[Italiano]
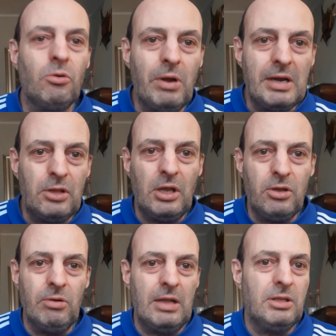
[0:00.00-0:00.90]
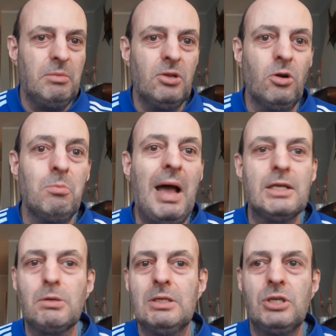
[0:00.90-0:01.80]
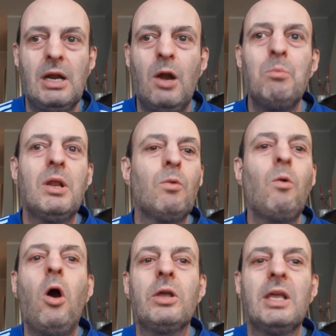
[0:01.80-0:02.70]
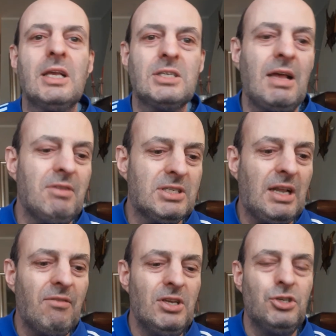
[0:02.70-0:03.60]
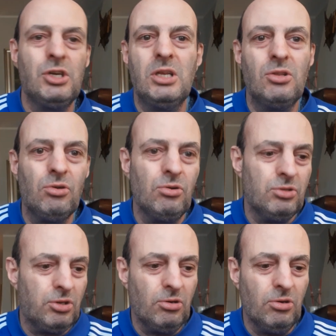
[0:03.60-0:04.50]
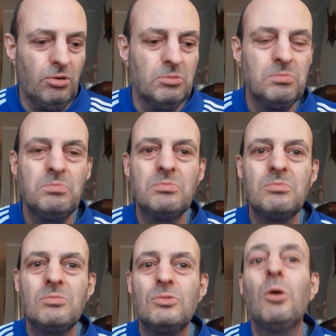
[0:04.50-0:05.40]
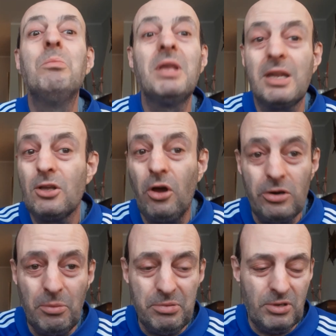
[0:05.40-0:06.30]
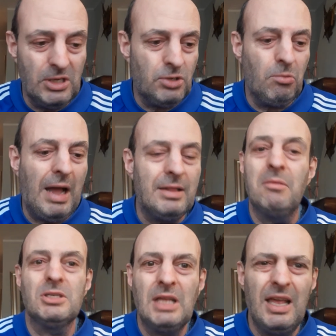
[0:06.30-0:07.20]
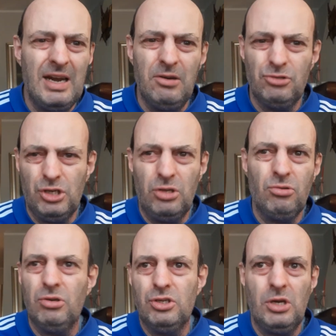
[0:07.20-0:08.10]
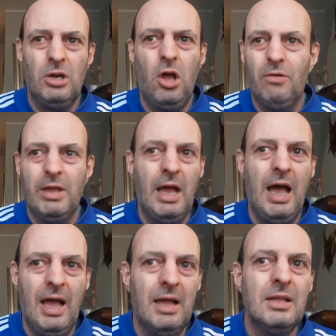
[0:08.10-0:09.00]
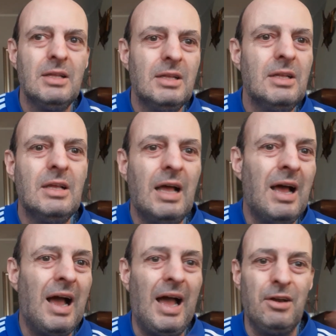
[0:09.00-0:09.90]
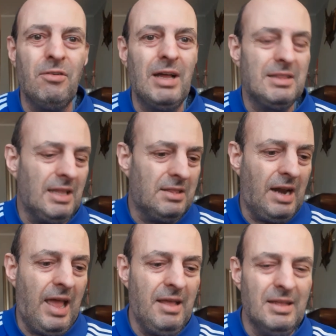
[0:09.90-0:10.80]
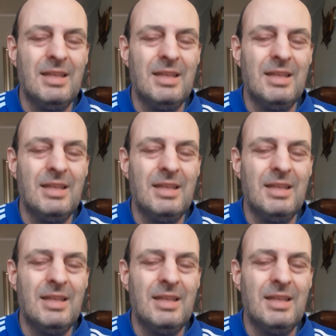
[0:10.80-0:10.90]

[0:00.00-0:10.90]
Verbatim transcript: ho guardato anche un attimino il basket, c'era il Milwaukee che stava stravincendo contro non mi ricordo più che squadra, ma sta, erano 119 a, a 93